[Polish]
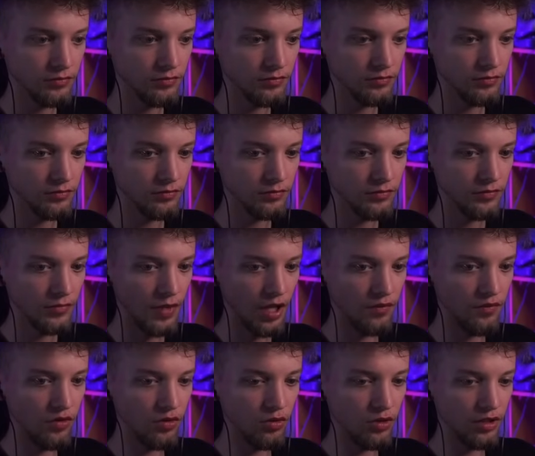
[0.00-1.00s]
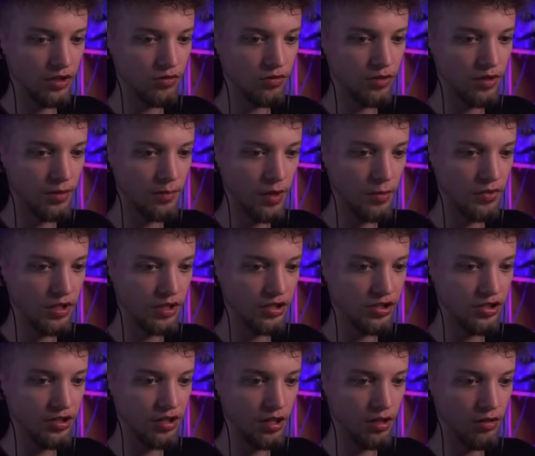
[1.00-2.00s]
Zdecydowanie. A w ogóle kurna mamy
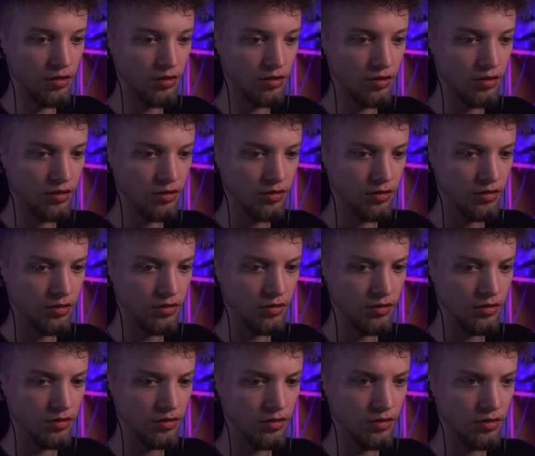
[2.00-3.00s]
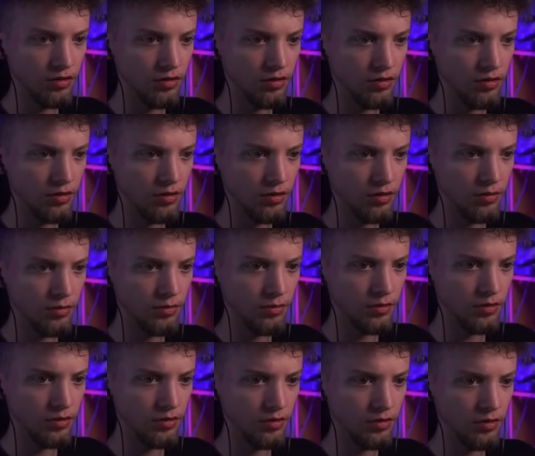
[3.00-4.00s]
jakiś dialog. E, też mi
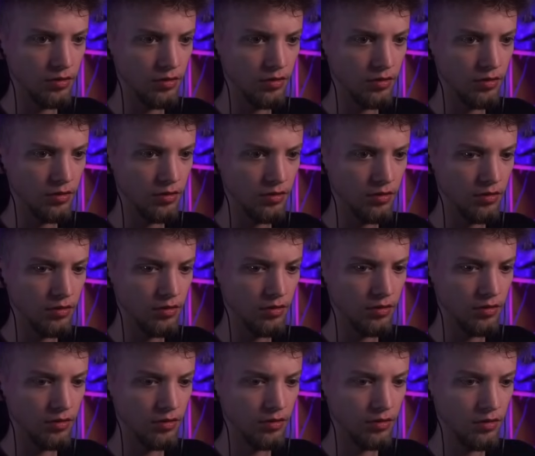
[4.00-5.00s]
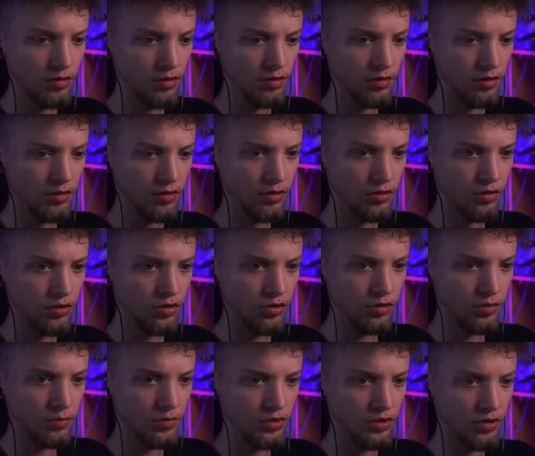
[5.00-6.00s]
coś gada, ale jakoś tak nie zwracam uwagi za
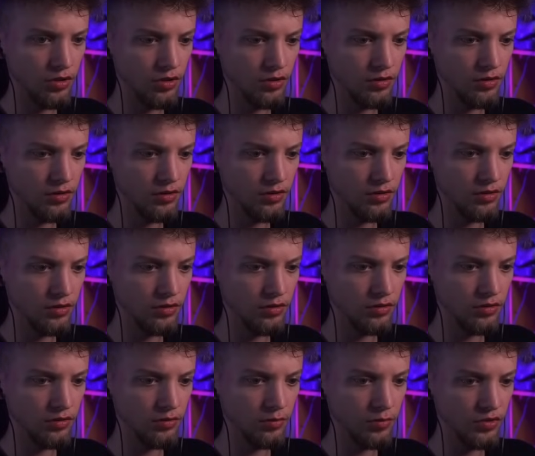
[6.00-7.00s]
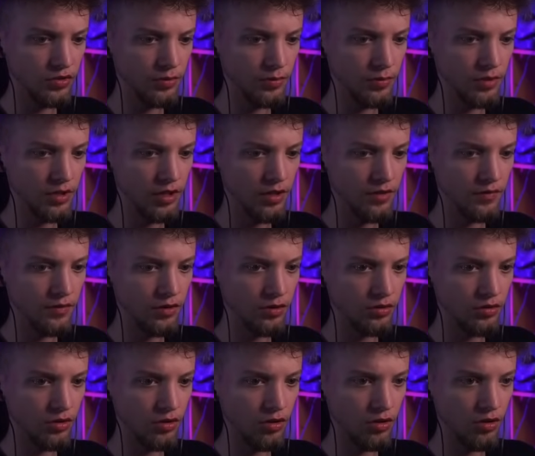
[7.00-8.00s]
bardzo. Gnoted, A zabrałeś mi
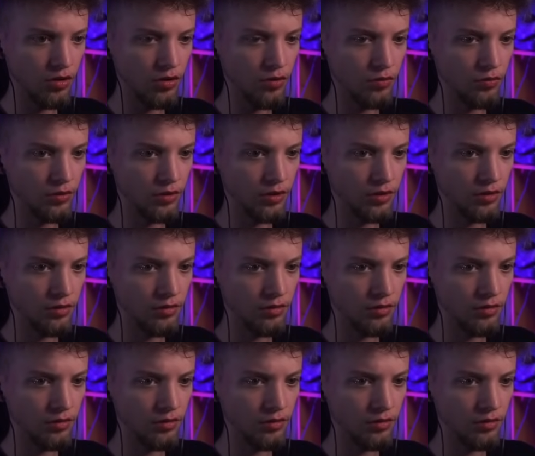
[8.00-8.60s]
dokument. Own.